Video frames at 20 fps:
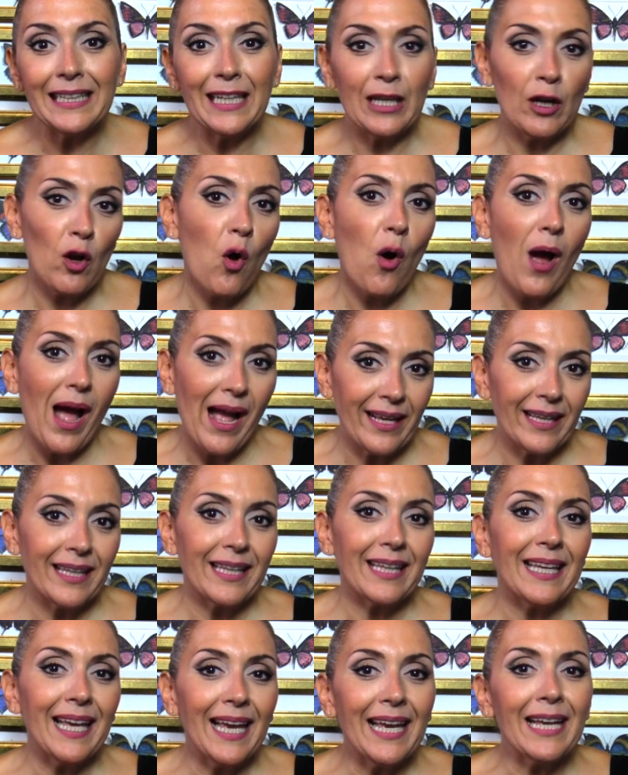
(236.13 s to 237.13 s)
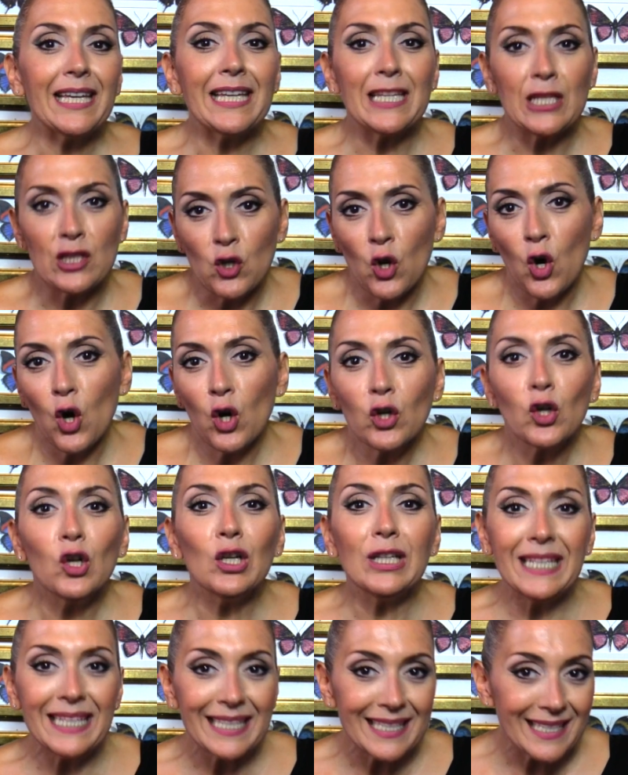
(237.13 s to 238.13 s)
dirò anche chi
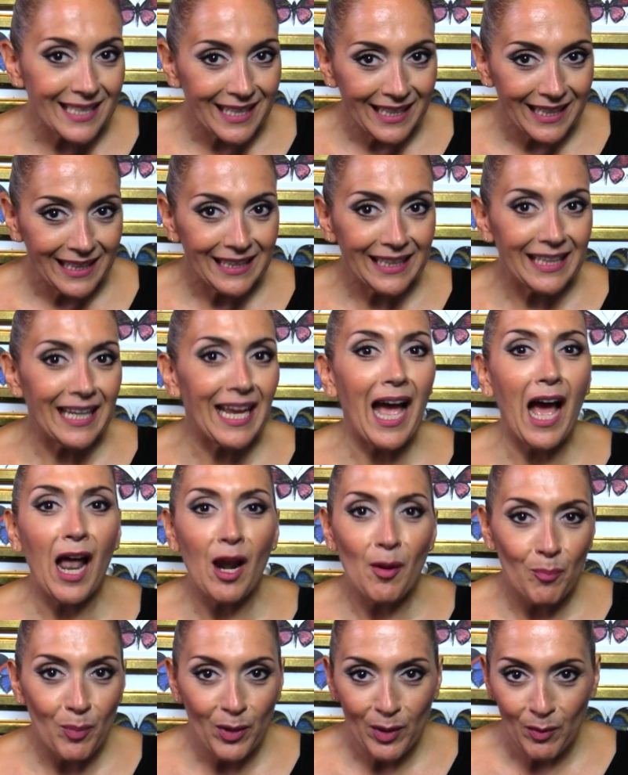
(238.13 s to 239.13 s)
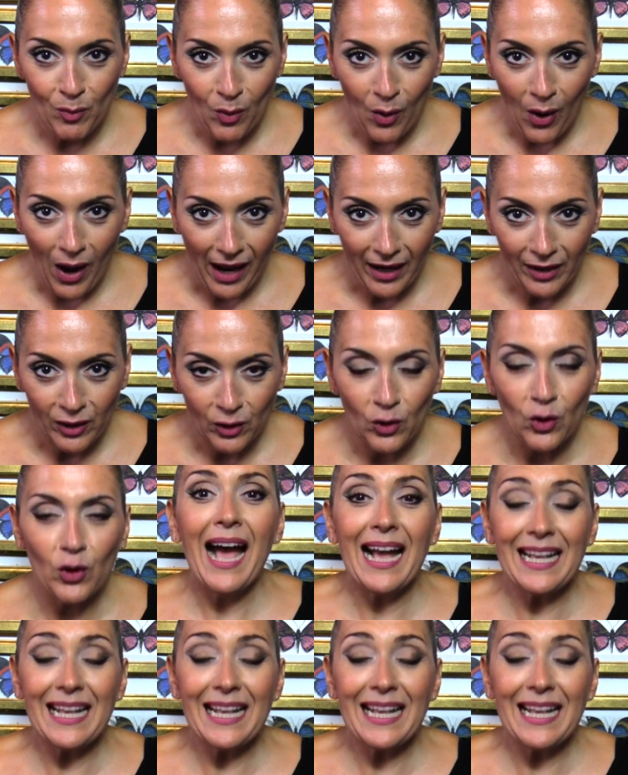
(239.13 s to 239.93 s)
sono gli iscritti al primo anno.